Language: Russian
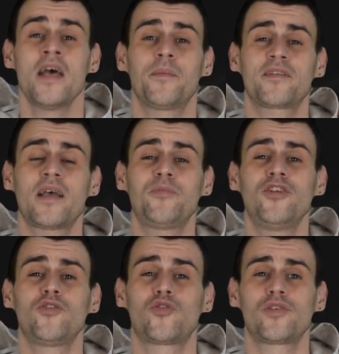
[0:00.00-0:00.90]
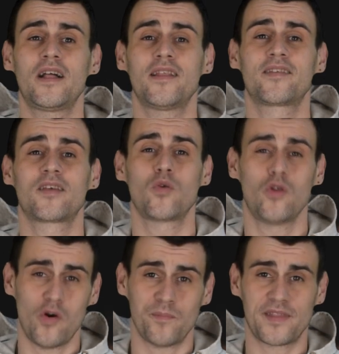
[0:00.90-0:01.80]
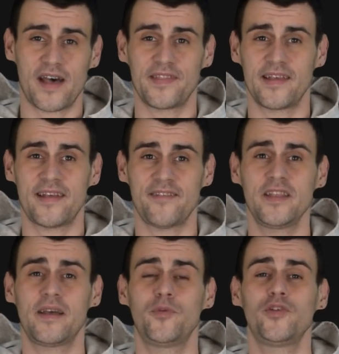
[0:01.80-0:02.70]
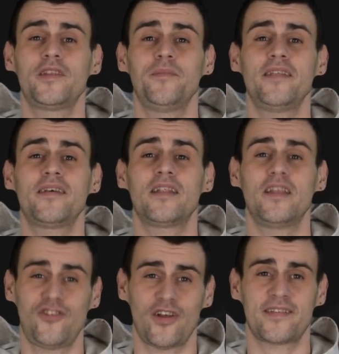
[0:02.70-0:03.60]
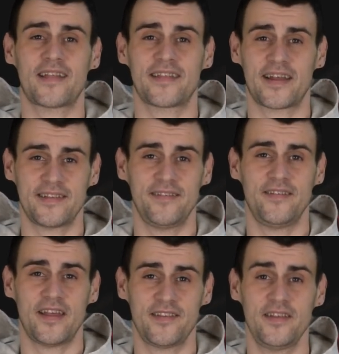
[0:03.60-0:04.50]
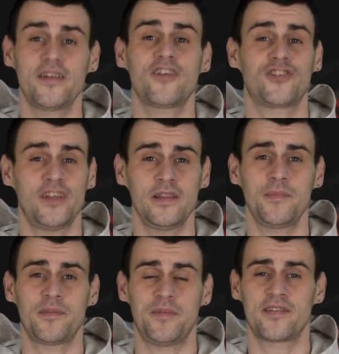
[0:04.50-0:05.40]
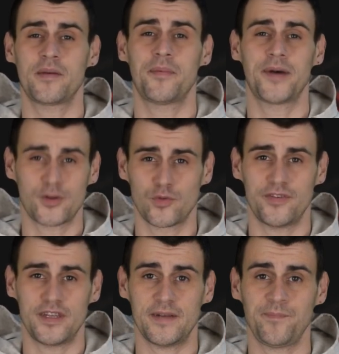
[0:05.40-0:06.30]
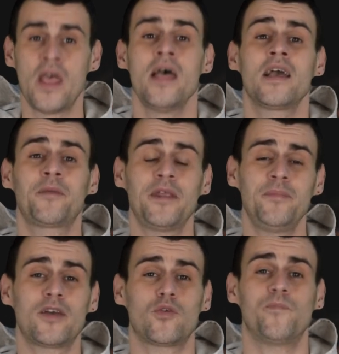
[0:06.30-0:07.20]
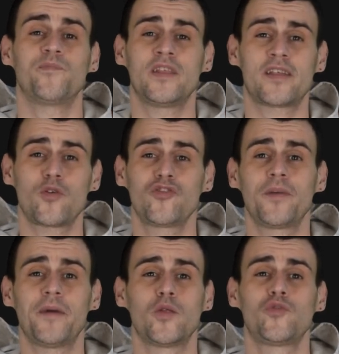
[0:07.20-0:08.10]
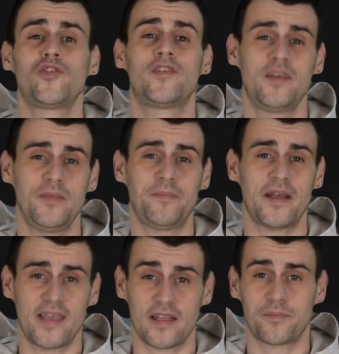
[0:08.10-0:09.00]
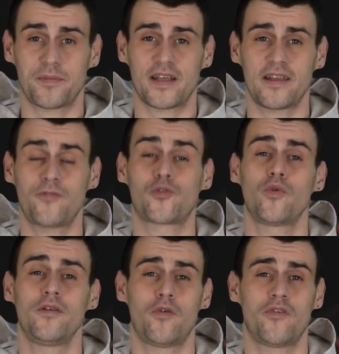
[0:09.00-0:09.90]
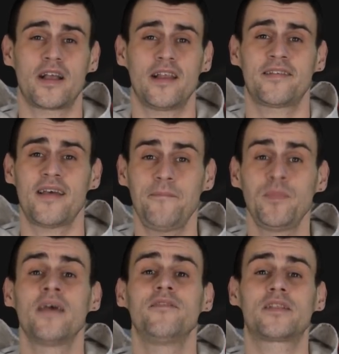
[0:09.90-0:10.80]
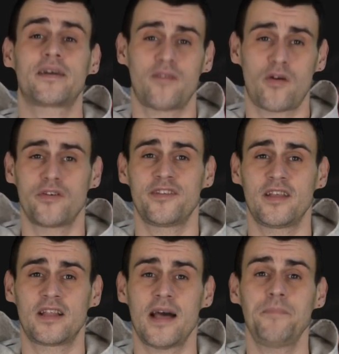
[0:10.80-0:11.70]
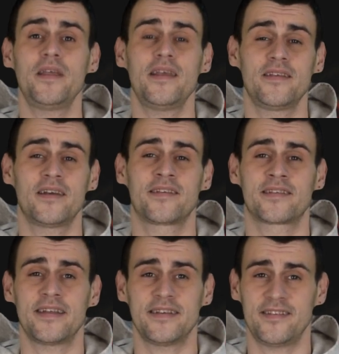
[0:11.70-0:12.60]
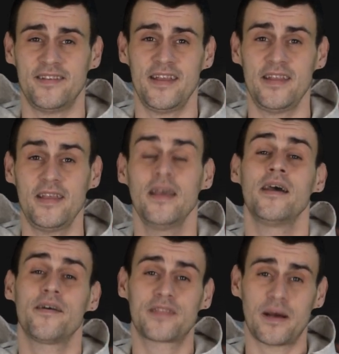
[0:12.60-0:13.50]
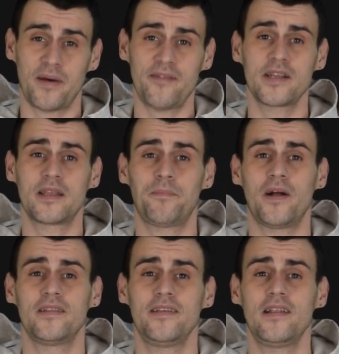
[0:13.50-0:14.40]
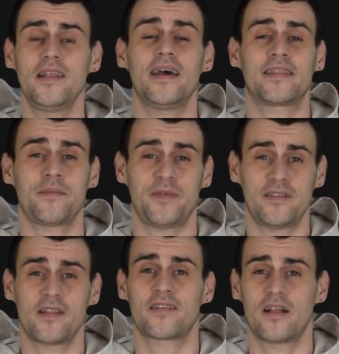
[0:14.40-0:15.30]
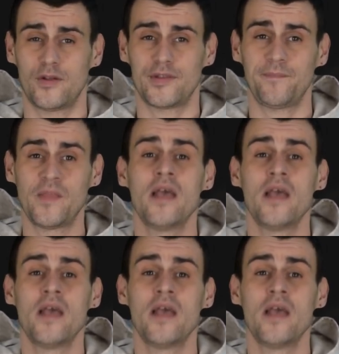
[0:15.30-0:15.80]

По сообщению журнала «За рулем», данная новинка будет иметь отличие от стандартной версии расширенным списком оборудования – к примеру, внедорожник получит зимний пакет, подогрев рулевого колеса, ветрового стекла, передних и задних сидений, вдобавок дополнительный отопитель салона.